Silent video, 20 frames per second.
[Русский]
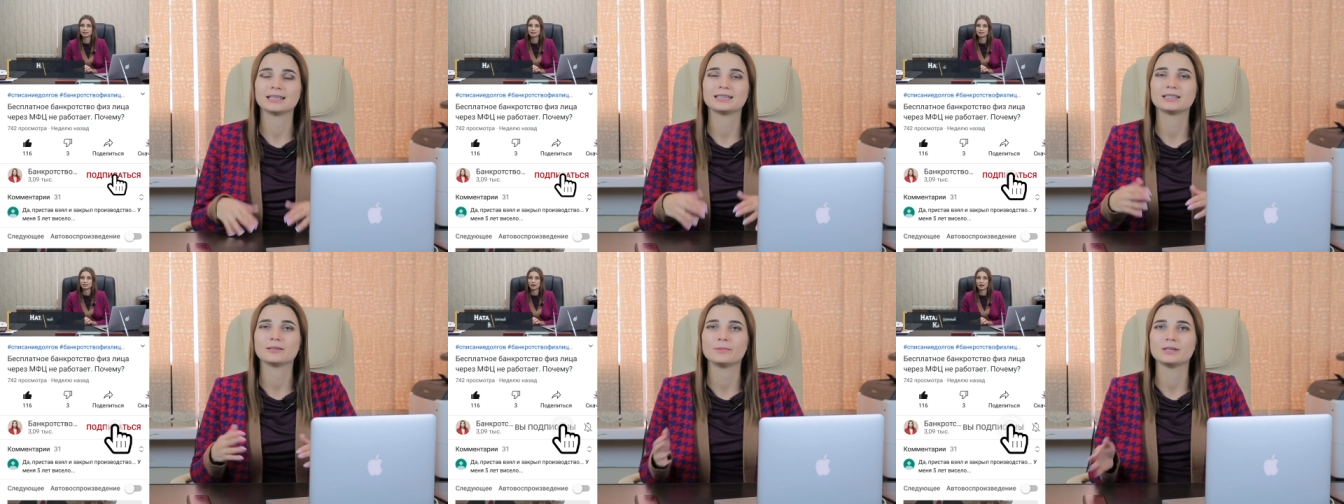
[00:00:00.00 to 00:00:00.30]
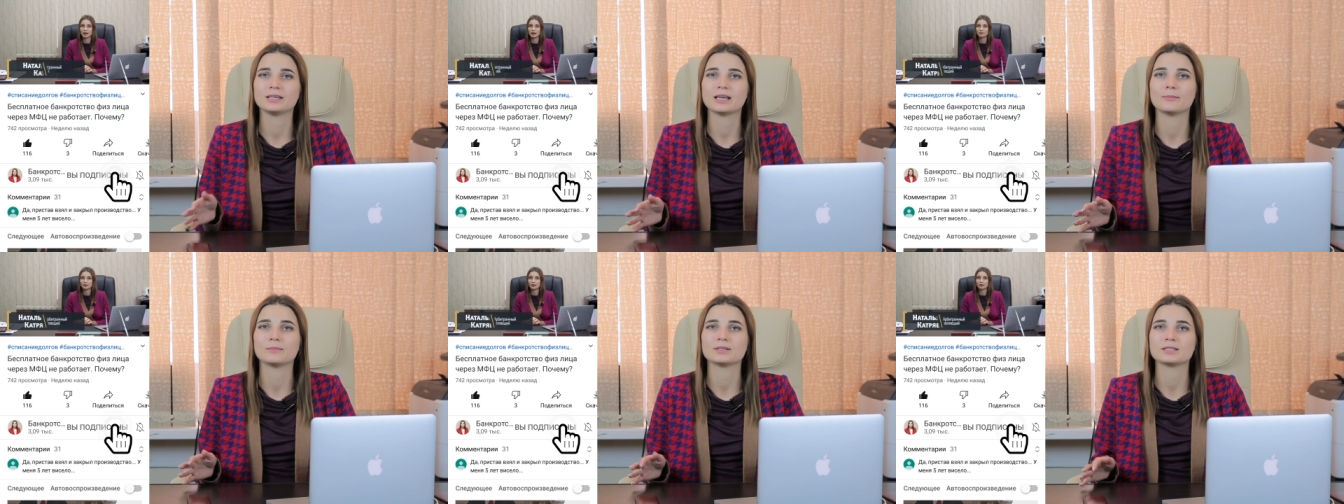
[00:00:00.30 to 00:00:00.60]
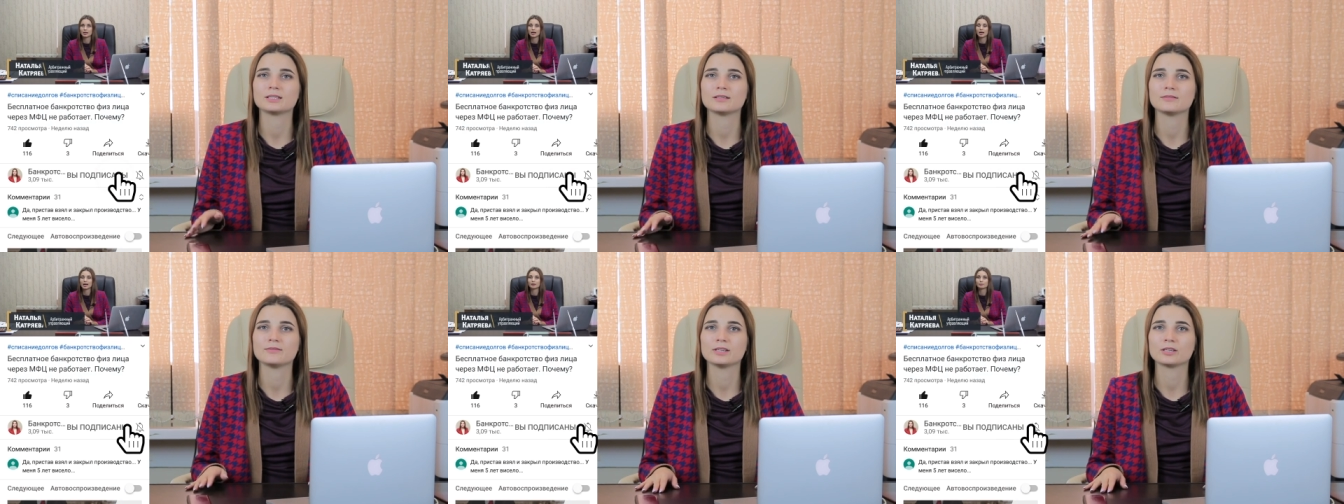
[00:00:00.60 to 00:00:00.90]
Это меня
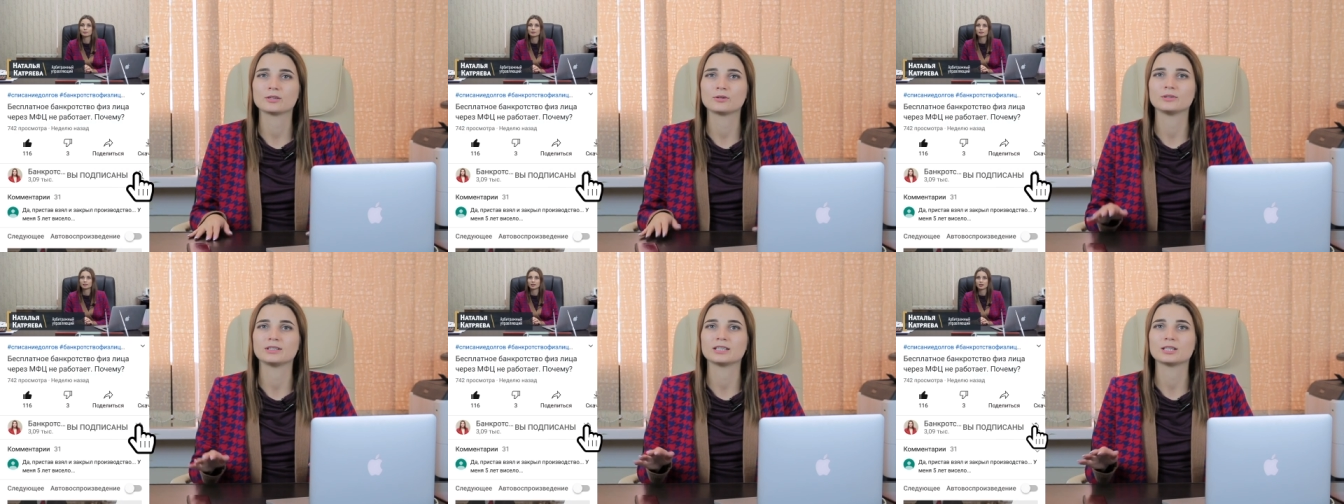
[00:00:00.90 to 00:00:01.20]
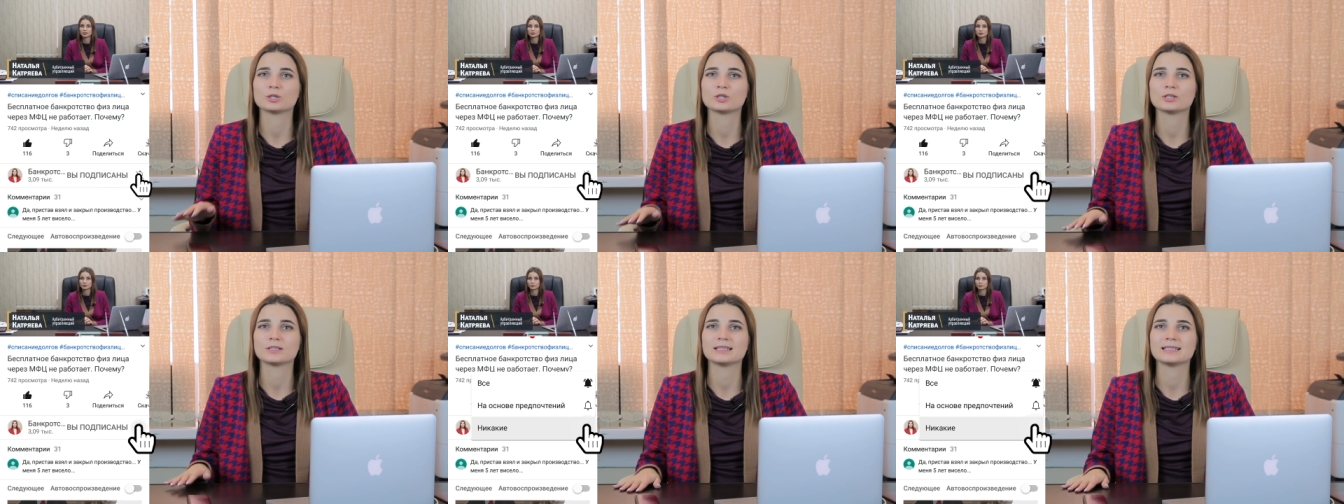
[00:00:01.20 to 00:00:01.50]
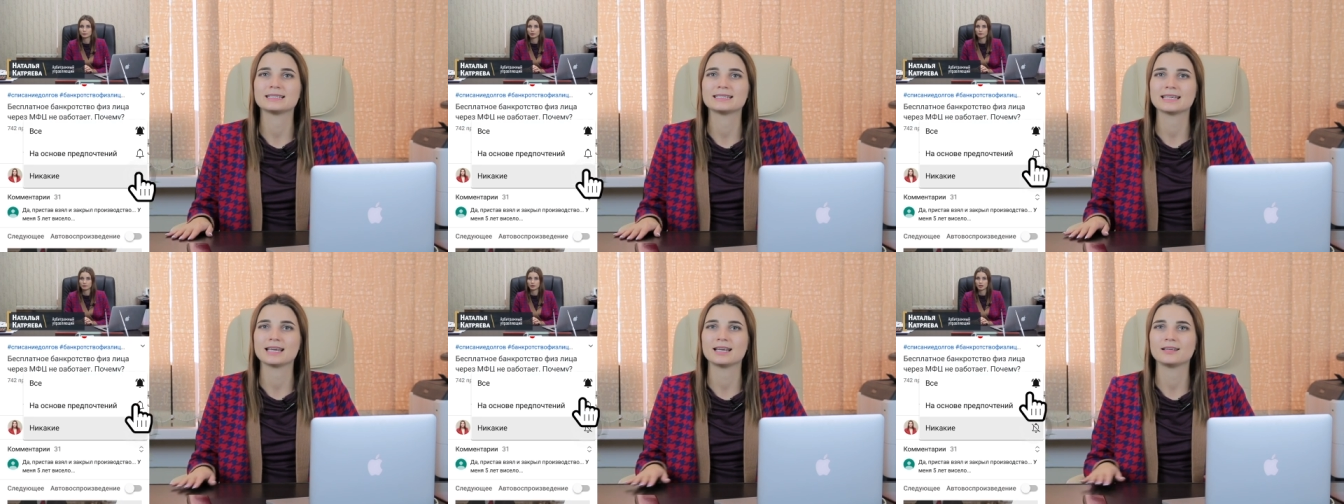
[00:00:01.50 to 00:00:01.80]
мотивирует
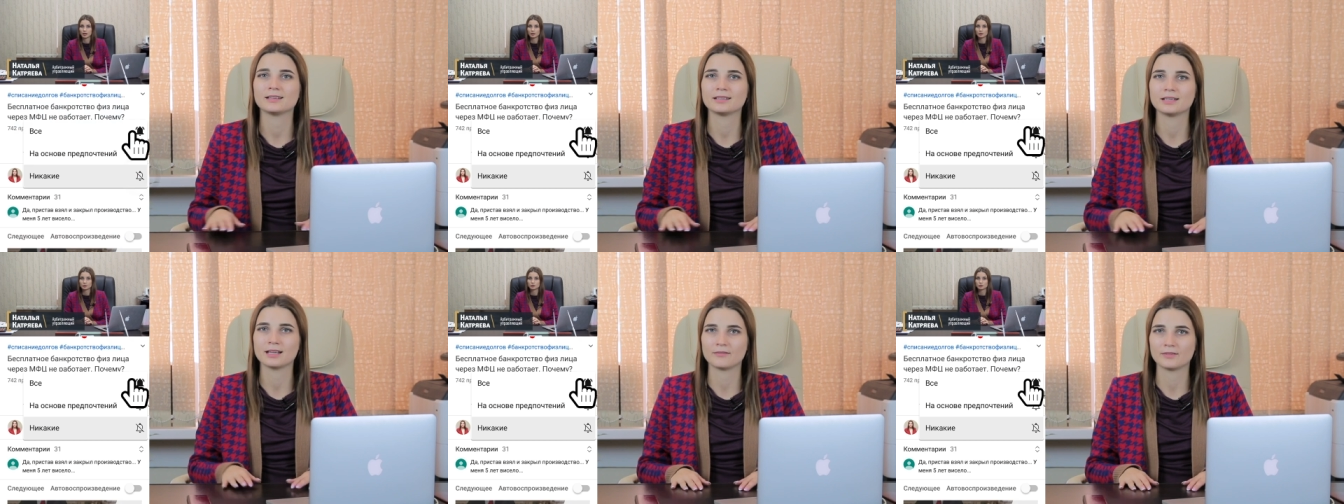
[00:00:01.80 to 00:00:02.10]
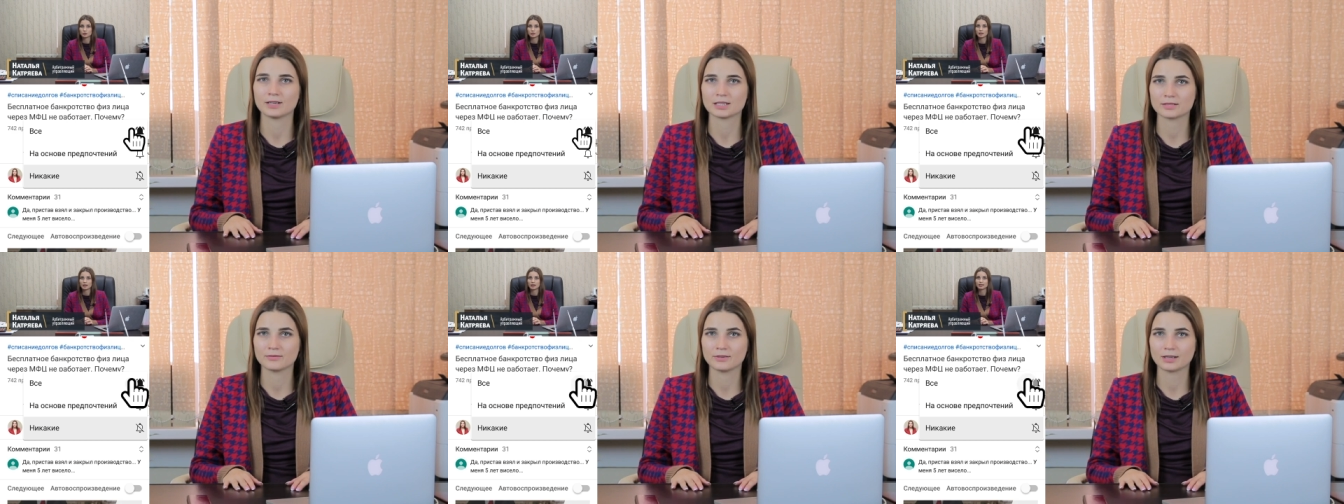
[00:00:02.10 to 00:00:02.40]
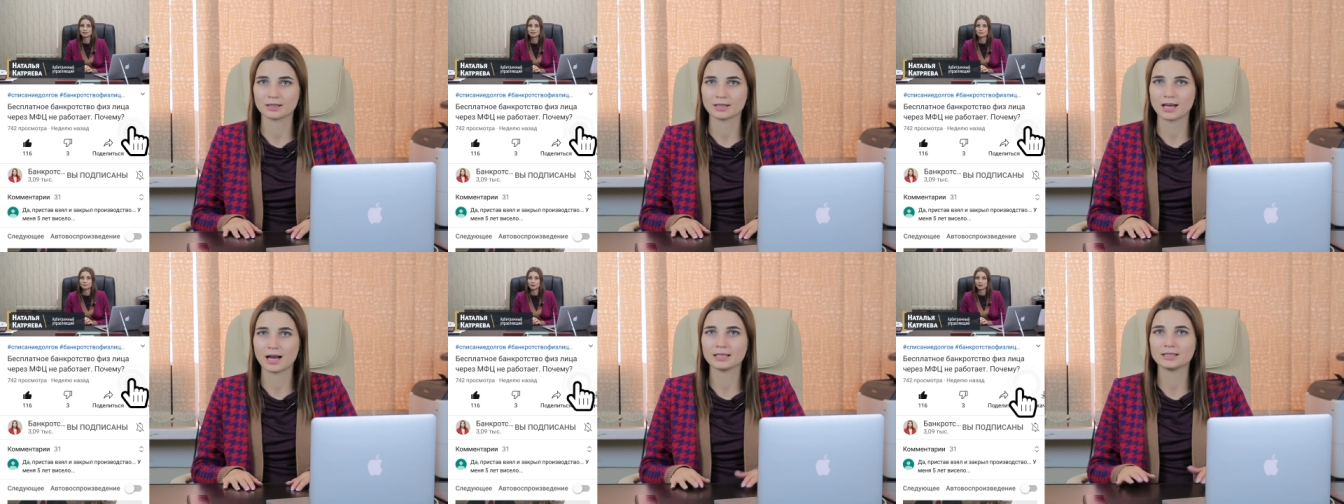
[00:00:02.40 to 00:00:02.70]
еженедельно для вас
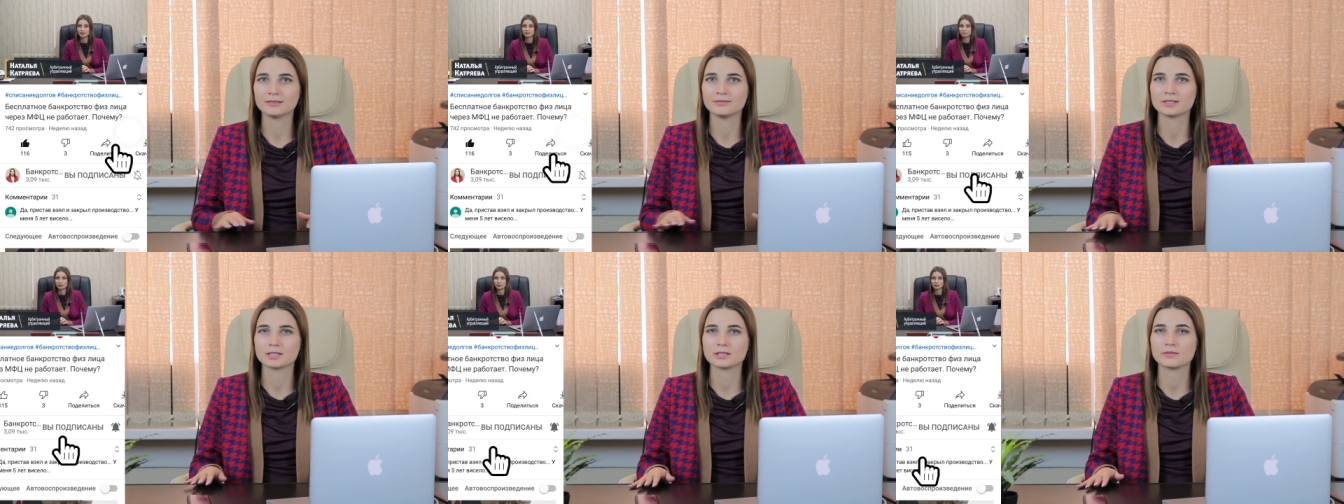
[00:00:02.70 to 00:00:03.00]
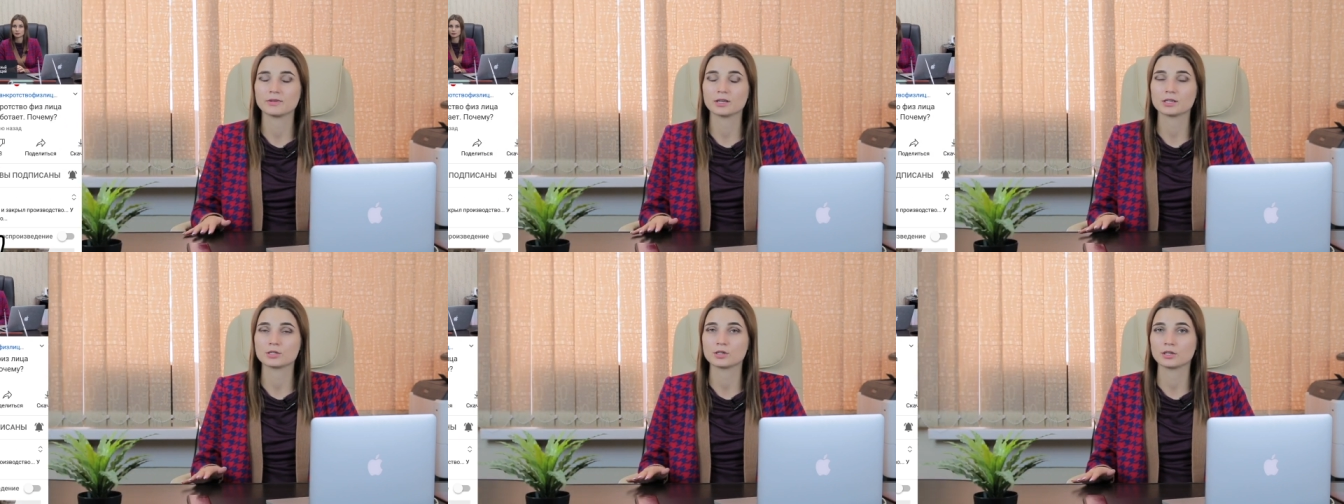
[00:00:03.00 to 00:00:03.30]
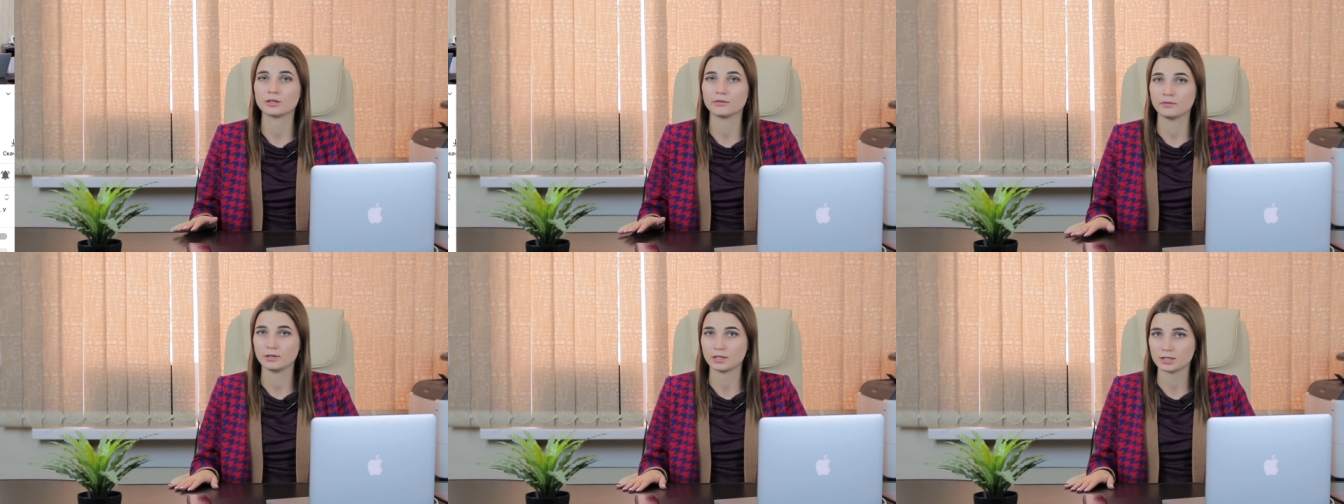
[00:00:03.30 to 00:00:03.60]
выкладывать
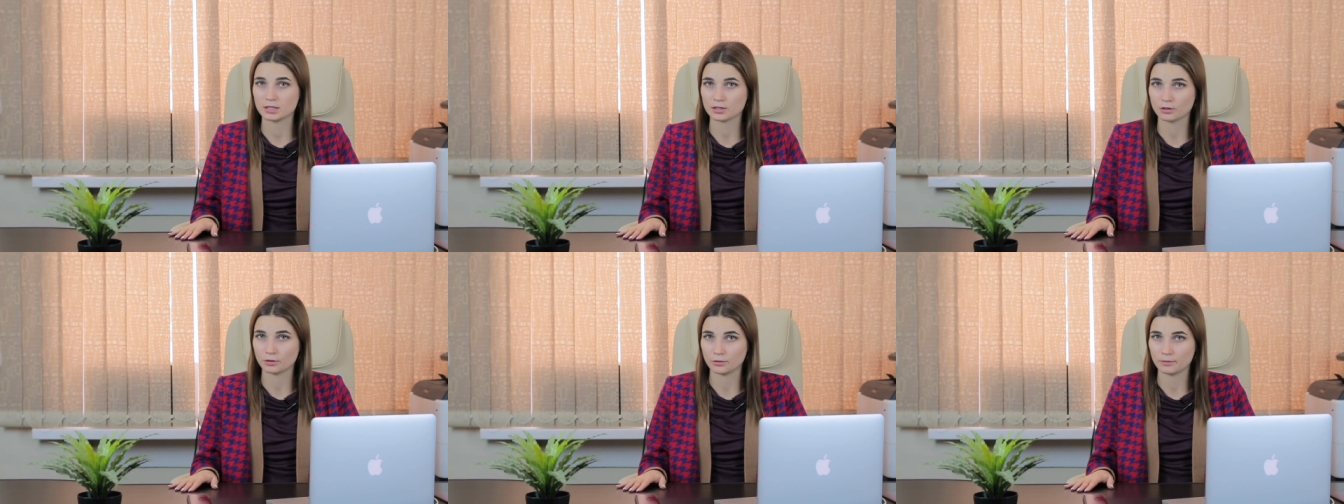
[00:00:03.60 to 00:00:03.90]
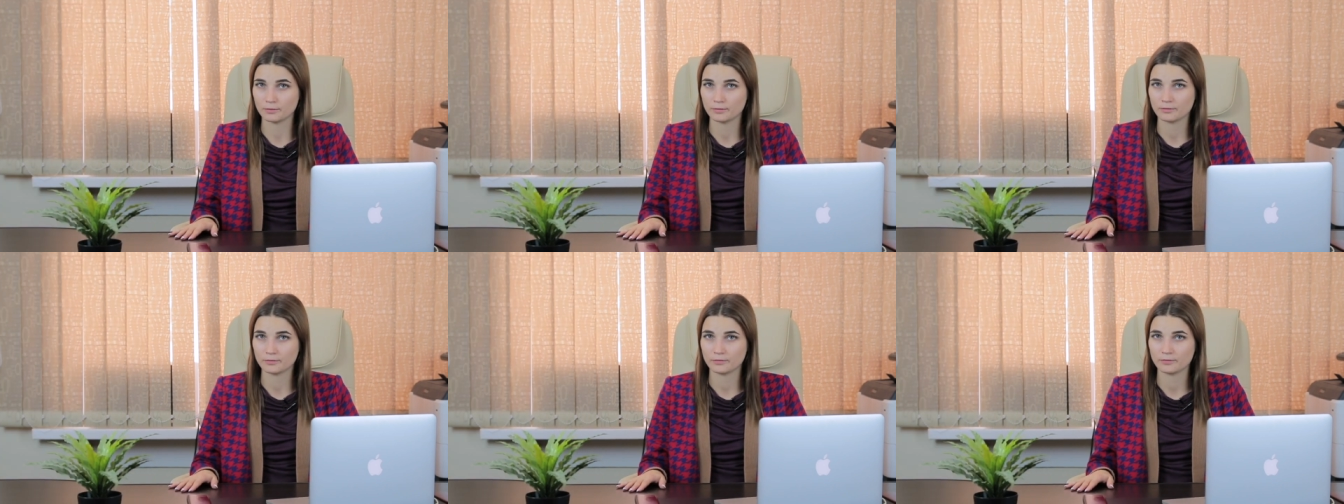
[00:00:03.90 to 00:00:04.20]
свежие видео.